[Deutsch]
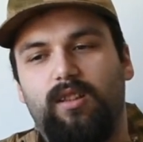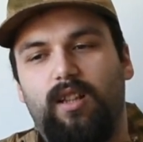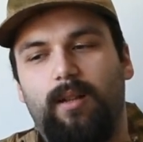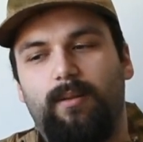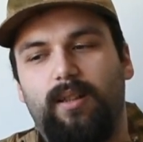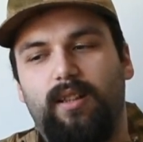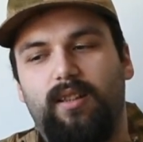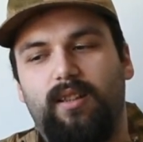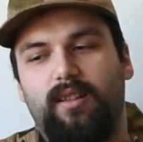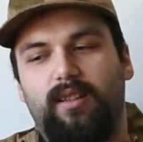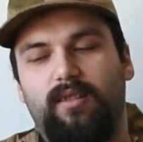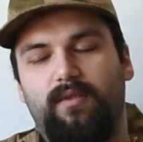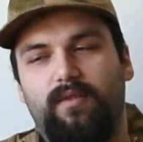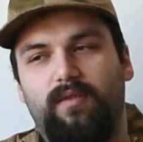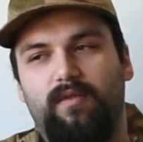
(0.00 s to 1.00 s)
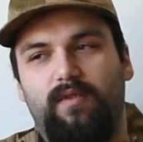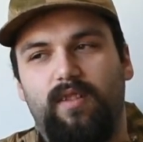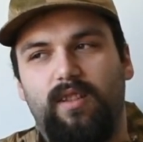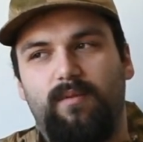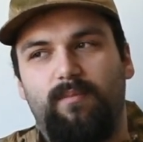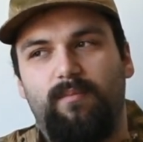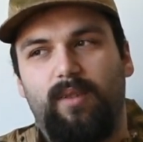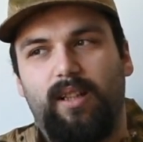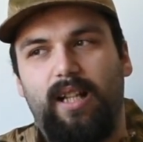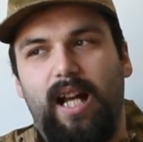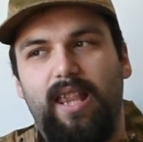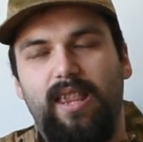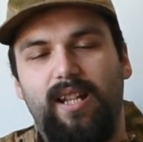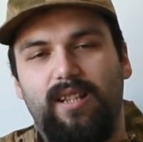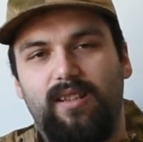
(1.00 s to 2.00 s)
Aber ich, finde, man
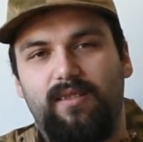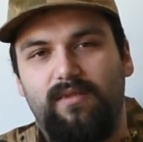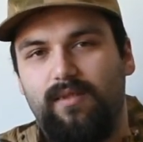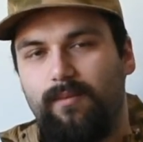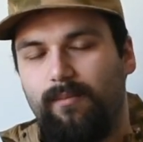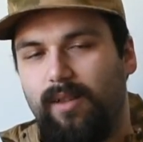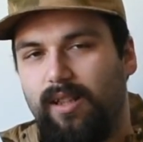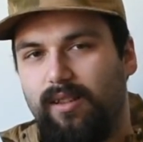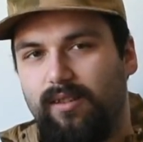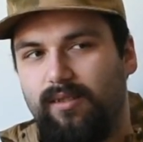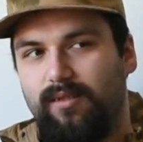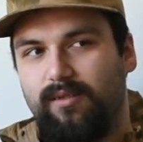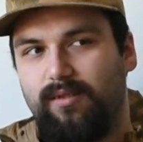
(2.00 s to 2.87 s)
kann da nicht viel machen.